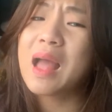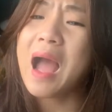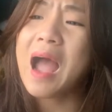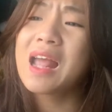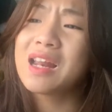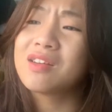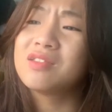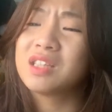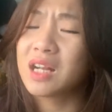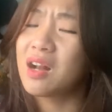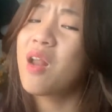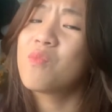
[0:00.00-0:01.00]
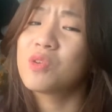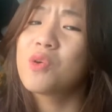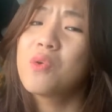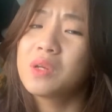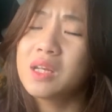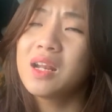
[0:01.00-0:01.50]
ai là người thật lòng với
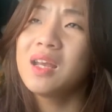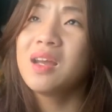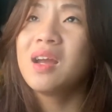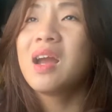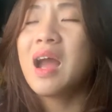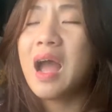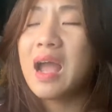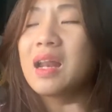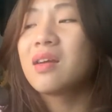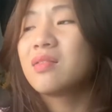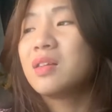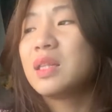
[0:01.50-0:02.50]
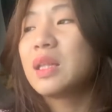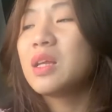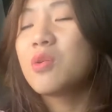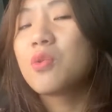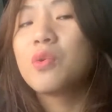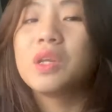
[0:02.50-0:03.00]
cô ấy nhất ý ai là người sẽ
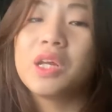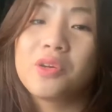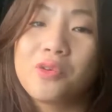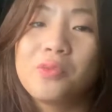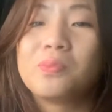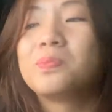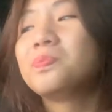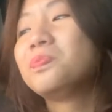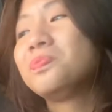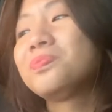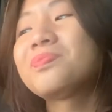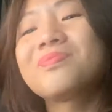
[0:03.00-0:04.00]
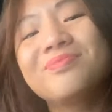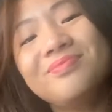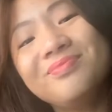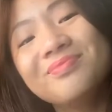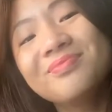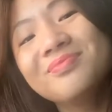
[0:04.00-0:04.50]
yêu cô ấy đến cùng
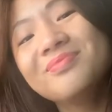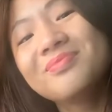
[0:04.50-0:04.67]
hm?